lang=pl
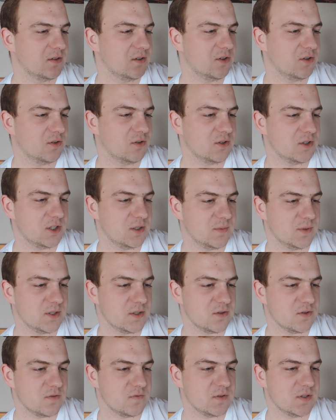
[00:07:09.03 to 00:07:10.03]
Tylko do Ciebie
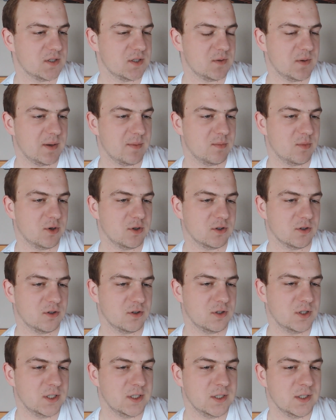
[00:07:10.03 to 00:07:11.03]
coś wysyłam, bo
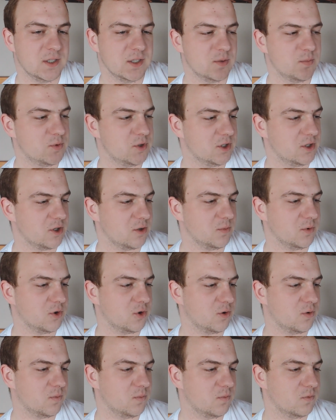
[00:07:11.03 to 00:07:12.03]
no przykro mi
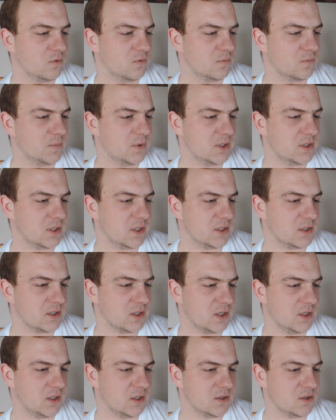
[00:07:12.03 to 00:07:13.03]
to mu pisać,
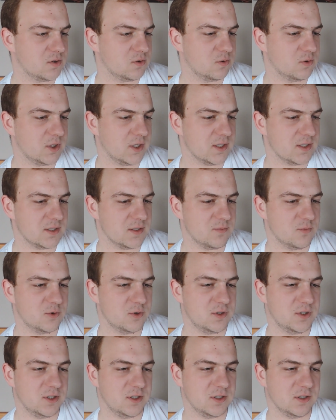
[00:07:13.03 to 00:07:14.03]
ale stu Rezi
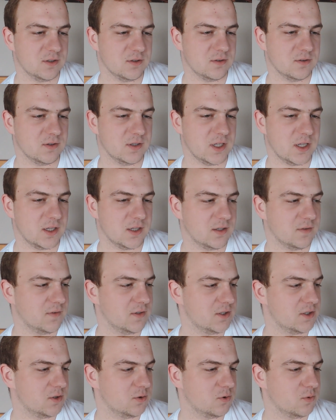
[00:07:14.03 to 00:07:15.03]
Multi na
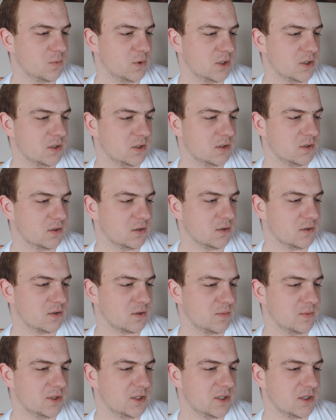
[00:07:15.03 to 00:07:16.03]
najwięksi youtuberzy
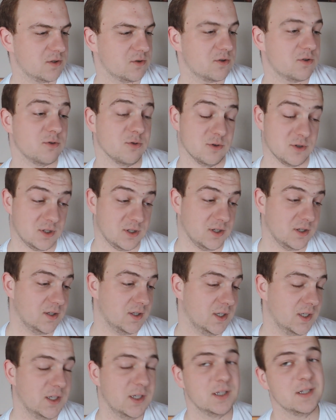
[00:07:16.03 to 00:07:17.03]
zrobili się sztuczni.
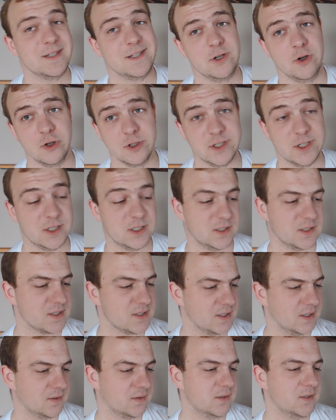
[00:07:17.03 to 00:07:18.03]
Zgodzę się
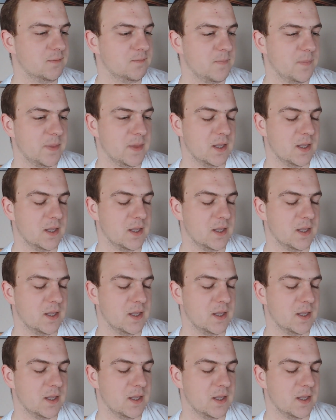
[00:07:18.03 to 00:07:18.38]
niestety.